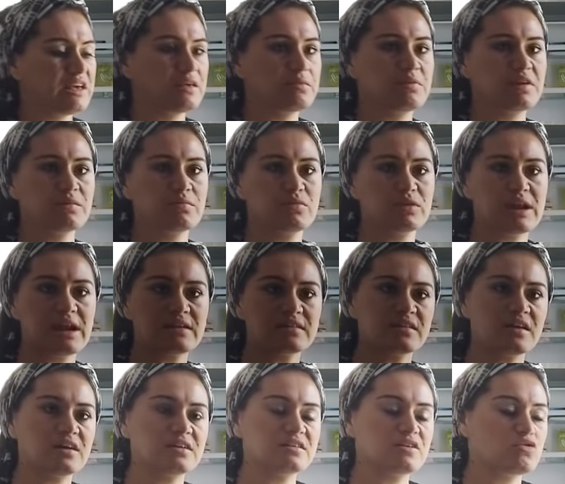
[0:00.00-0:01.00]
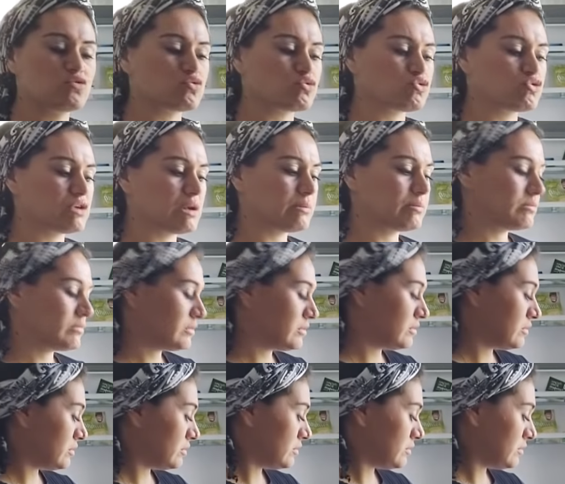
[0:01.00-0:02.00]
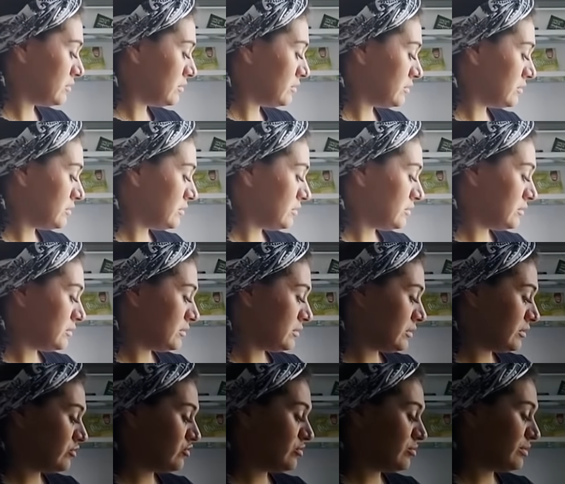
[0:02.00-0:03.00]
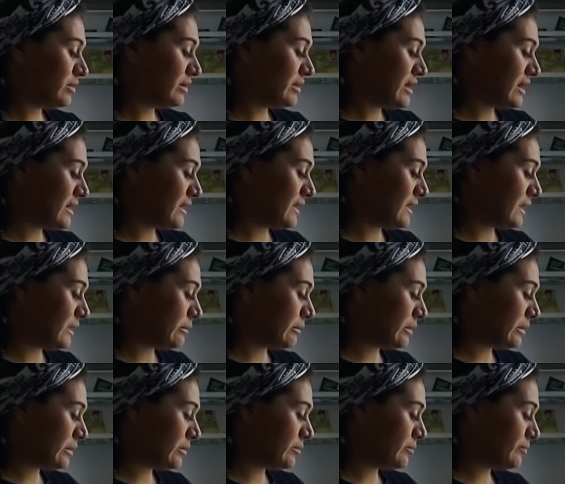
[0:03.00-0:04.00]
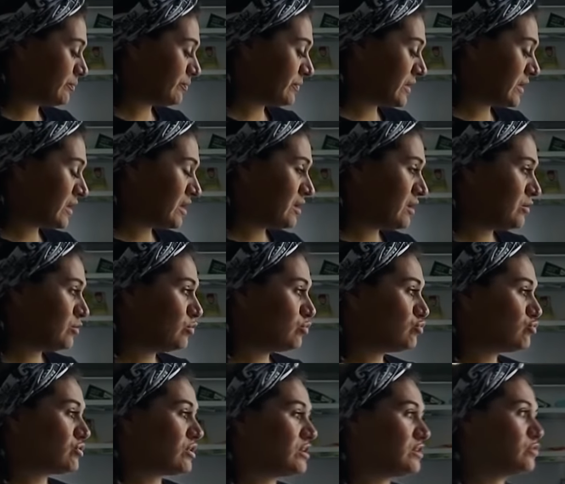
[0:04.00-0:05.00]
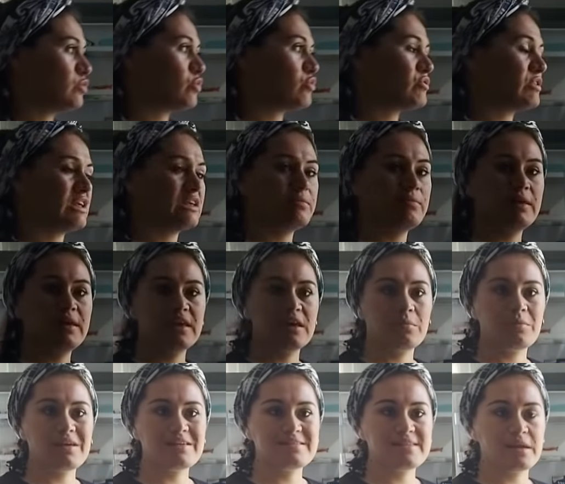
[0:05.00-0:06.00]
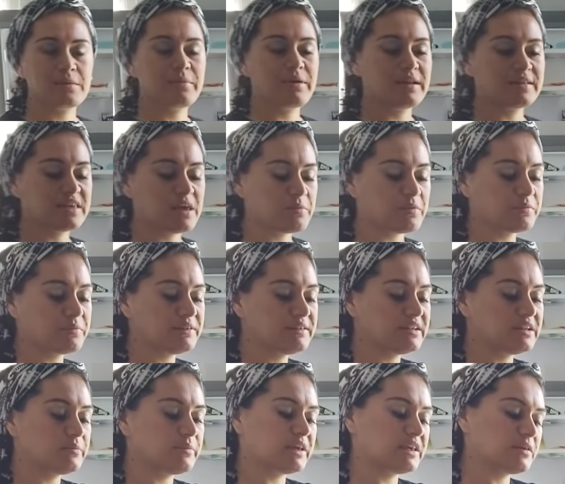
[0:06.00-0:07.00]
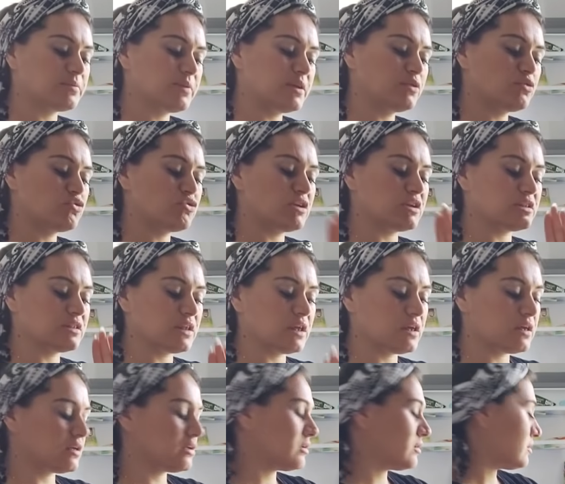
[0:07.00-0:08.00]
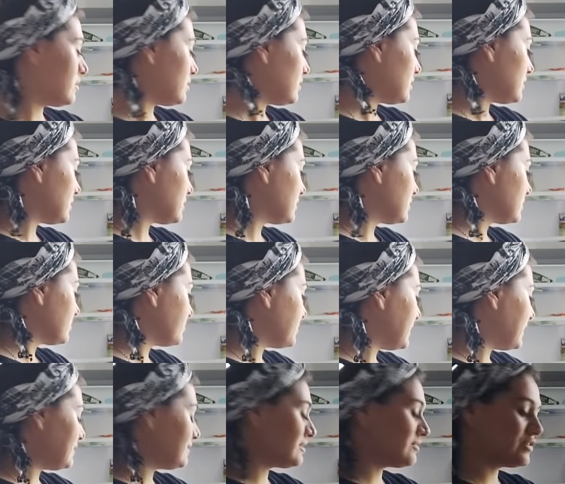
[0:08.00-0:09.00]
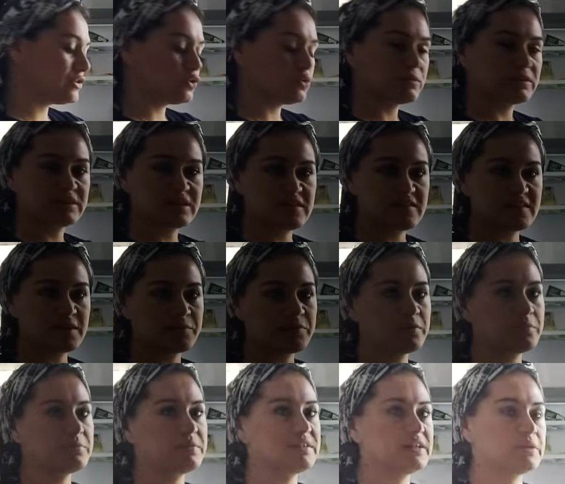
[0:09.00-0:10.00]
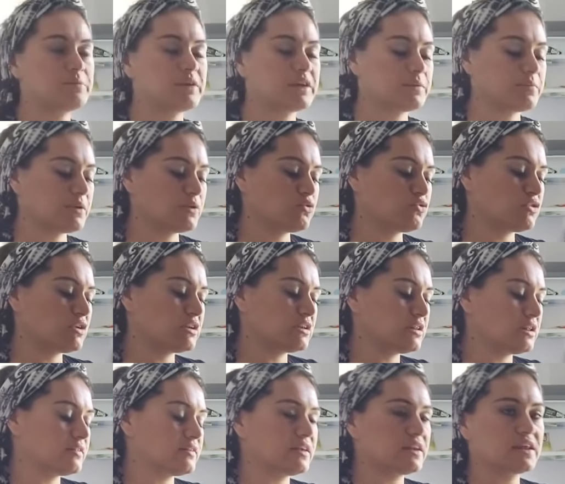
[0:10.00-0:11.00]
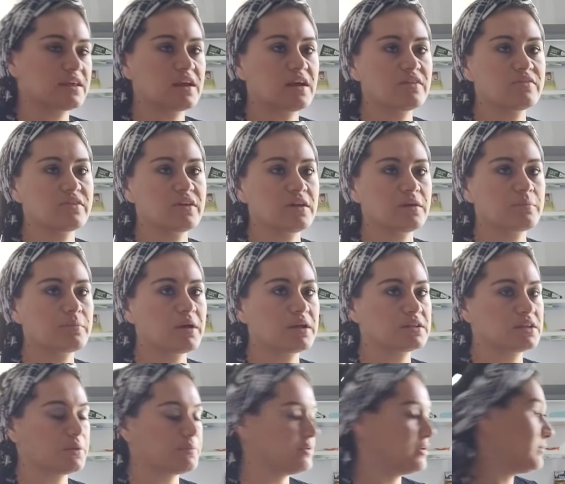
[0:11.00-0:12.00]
mi ekmek birer tane de sürsem. Acaba yerler mi? Üç tane tost ekmeği yemezler belki ama bir dilim ekmeğin üzerine e, peynir ve domates yapayım. Bir dilim ekmeğin üzerine de tereyağı ve bal